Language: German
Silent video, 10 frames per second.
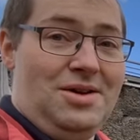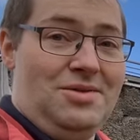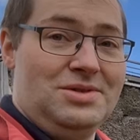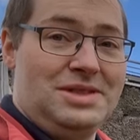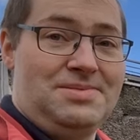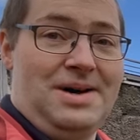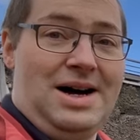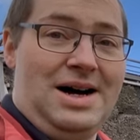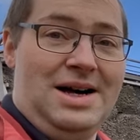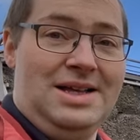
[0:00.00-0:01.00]
Und
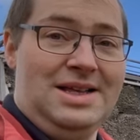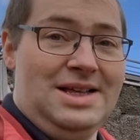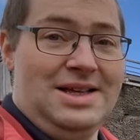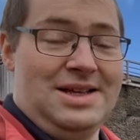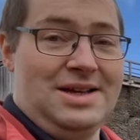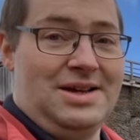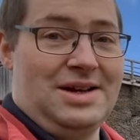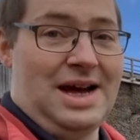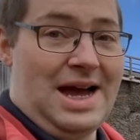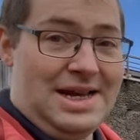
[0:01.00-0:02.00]
zwar
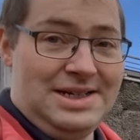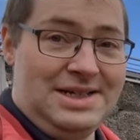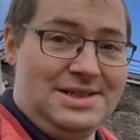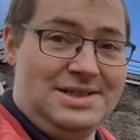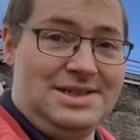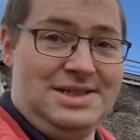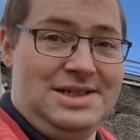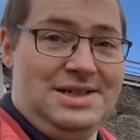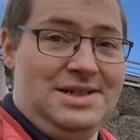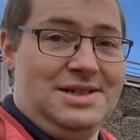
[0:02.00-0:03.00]
reinigen
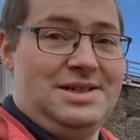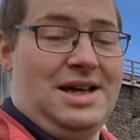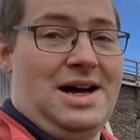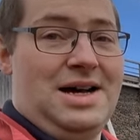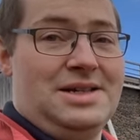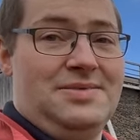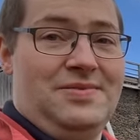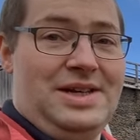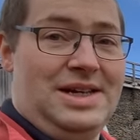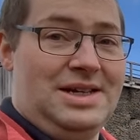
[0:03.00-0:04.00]
die die
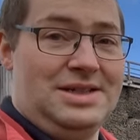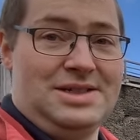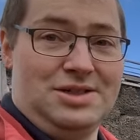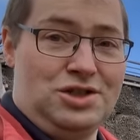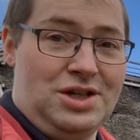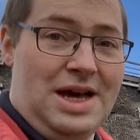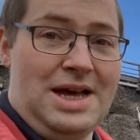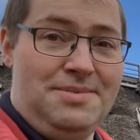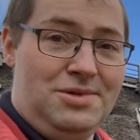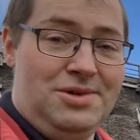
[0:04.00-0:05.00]
Atemwege, sind
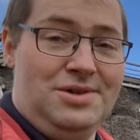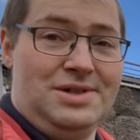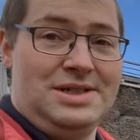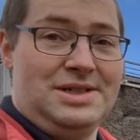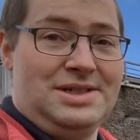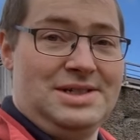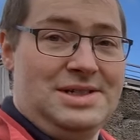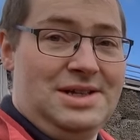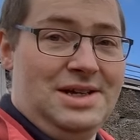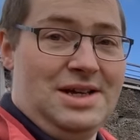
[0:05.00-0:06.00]

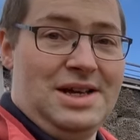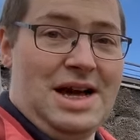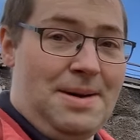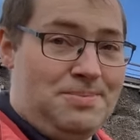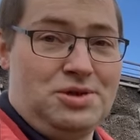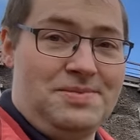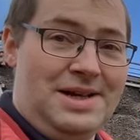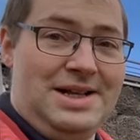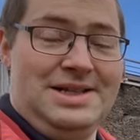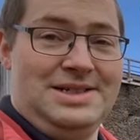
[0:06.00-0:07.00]
schleimlösend,
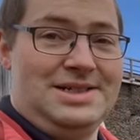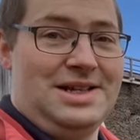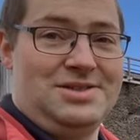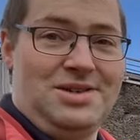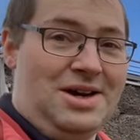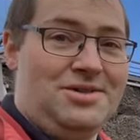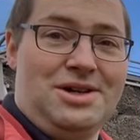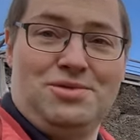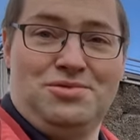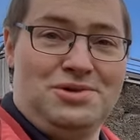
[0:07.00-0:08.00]
abschwellend, also
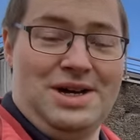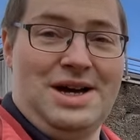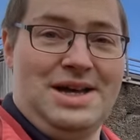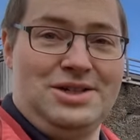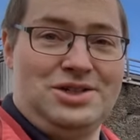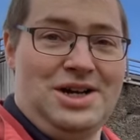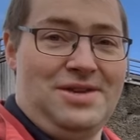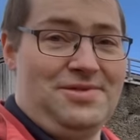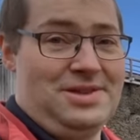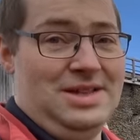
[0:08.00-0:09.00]
lauter gute
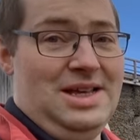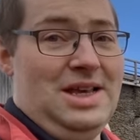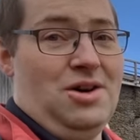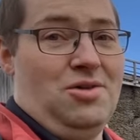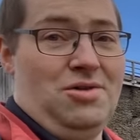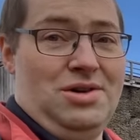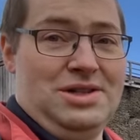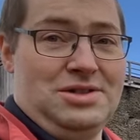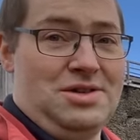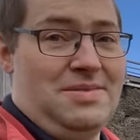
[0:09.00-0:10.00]
Eigenschaften.
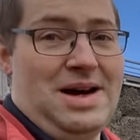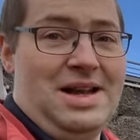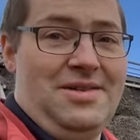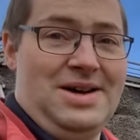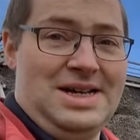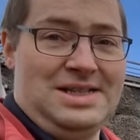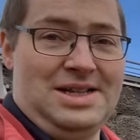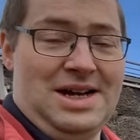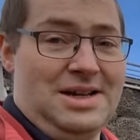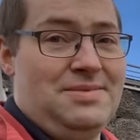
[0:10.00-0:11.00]
Und
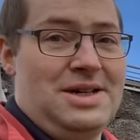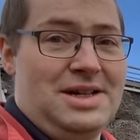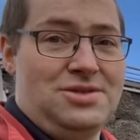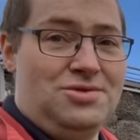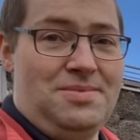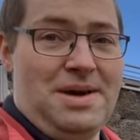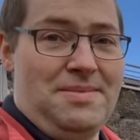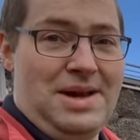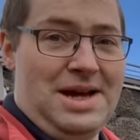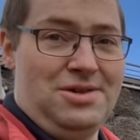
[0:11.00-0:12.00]
normalerweise hat man das nur bei
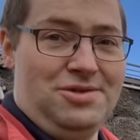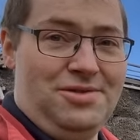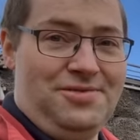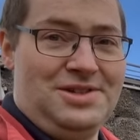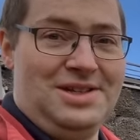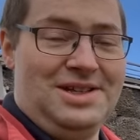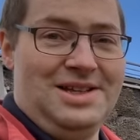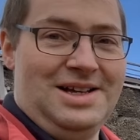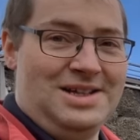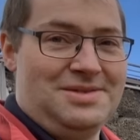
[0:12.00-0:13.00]
Meerluft,
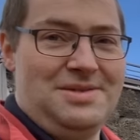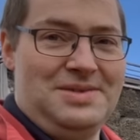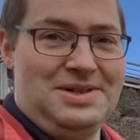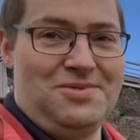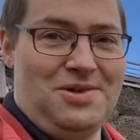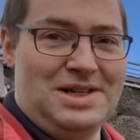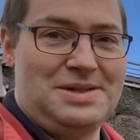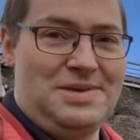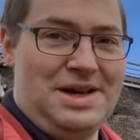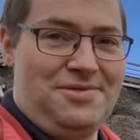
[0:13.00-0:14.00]
also wenn man irgendwo
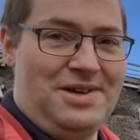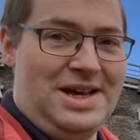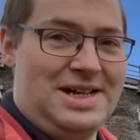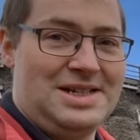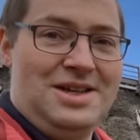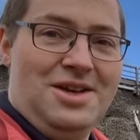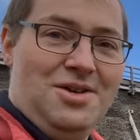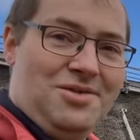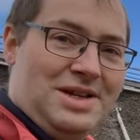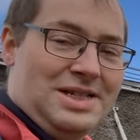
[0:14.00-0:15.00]
ans Meer fährt.
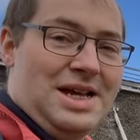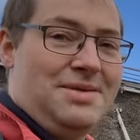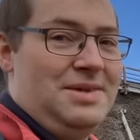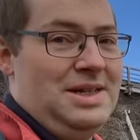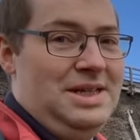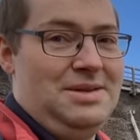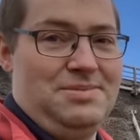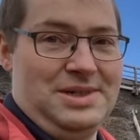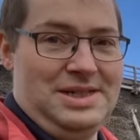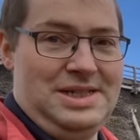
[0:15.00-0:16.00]
Und das hat man hier
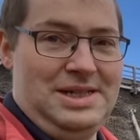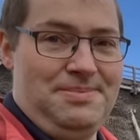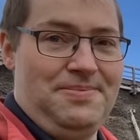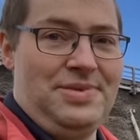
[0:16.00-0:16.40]
im Prinzip